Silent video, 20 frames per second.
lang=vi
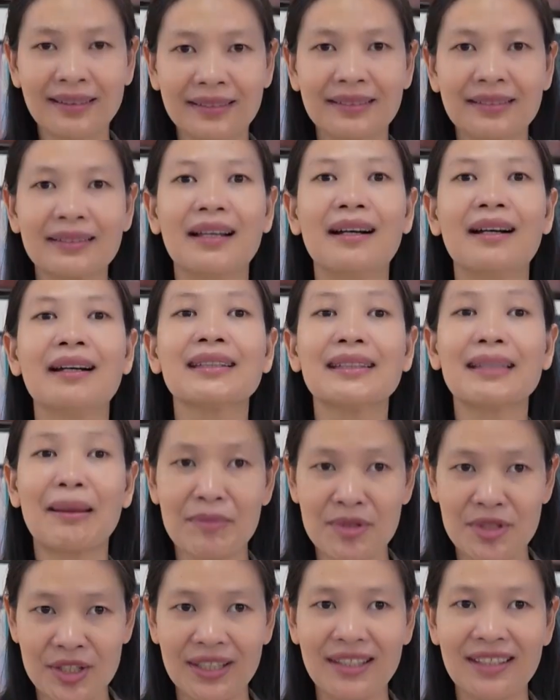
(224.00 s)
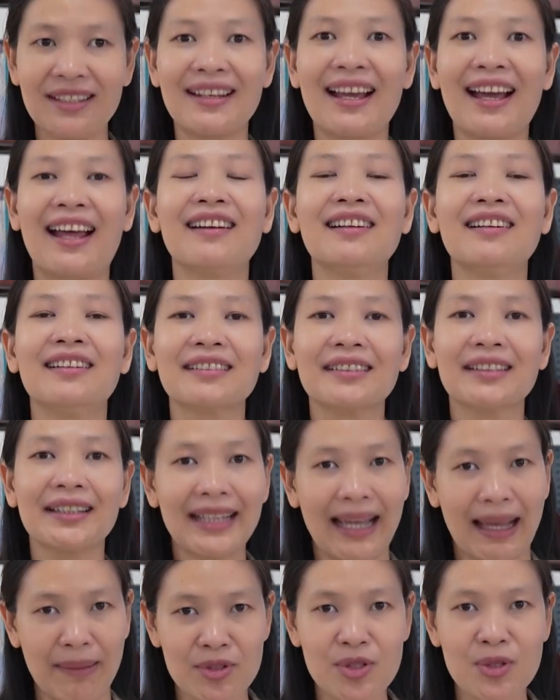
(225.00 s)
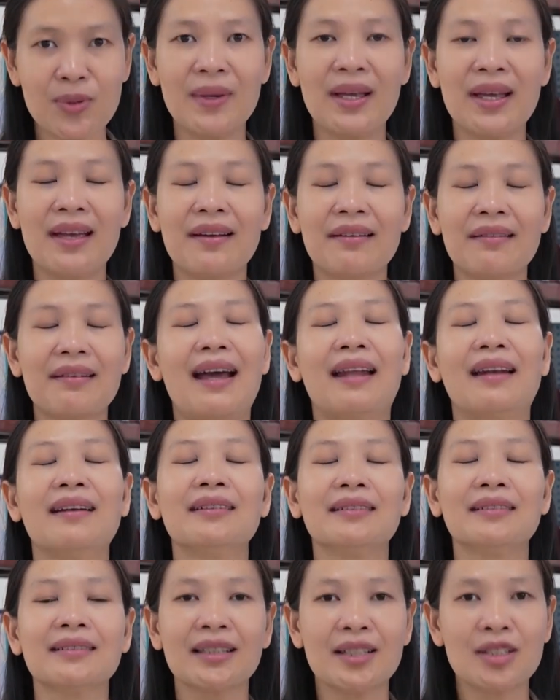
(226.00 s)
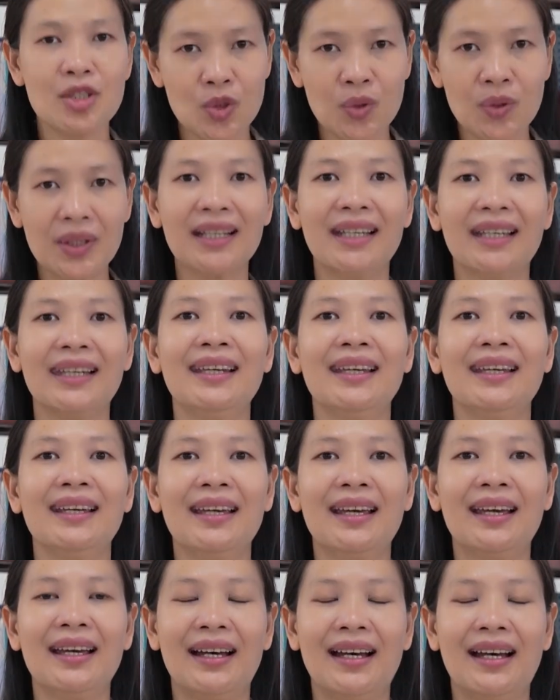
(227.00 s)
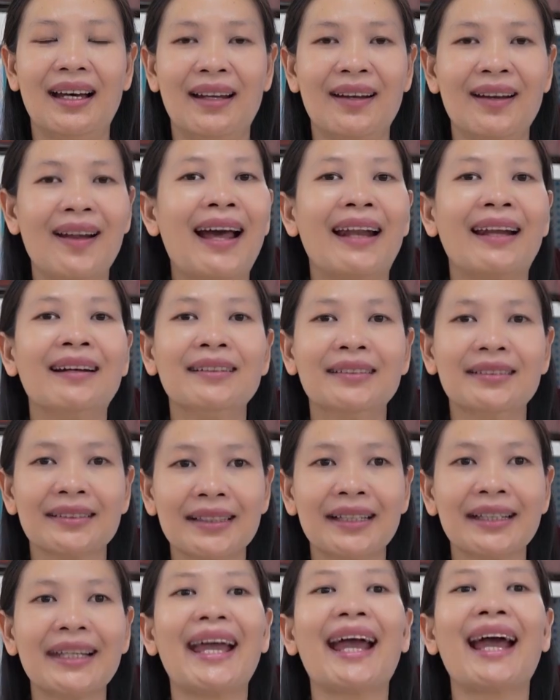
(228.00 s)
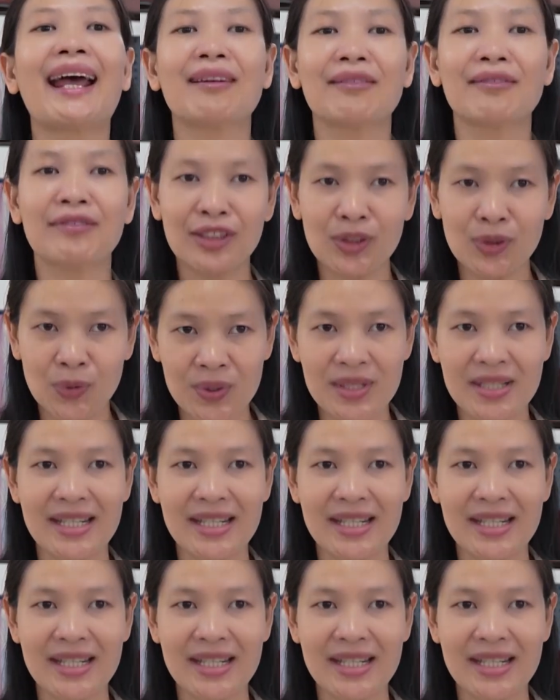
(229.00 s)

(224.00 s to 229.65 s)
hưởng tới tâm trí, nó ảnh hưởng tới cảm xúc, nó ảnh hưởng tới suy nghĩ, nó ảnh hưởng tới cái hành vi của